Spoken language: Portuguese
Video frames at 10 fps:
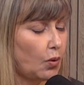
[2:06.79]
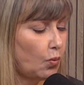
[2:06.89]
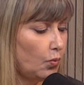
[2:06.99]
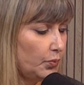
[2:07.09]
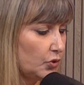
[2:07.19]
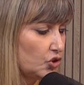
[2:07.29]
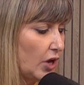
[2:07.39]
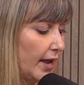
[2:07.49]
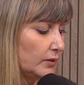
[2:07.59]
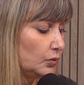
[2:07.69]
um
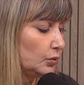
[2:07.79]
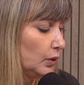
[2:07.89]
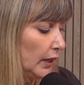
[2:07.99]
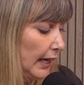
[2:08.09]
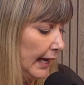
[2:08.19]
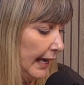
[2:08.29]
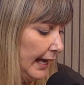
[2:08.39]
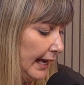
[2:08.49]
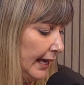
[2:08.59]
projeto é,